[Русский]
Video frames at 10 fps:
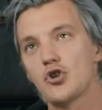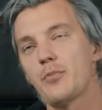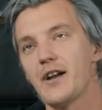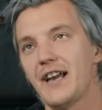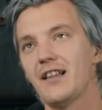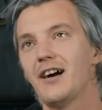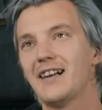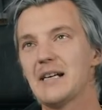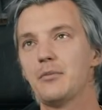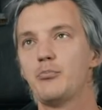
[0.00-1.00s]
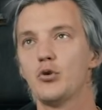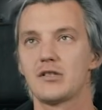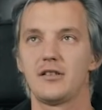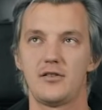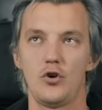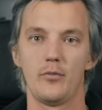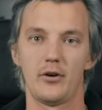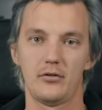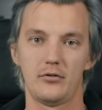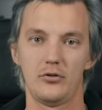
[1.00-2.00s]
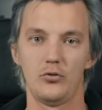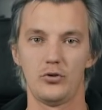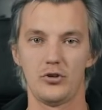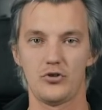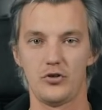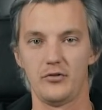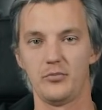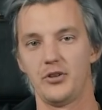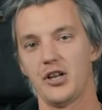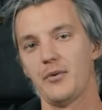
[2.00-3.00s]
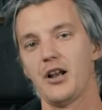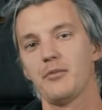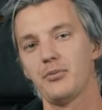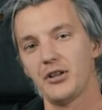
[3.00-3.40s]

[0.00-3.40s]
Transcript: жопа горела хотя бы после съемок. Ну, то есть, что вот мы нормально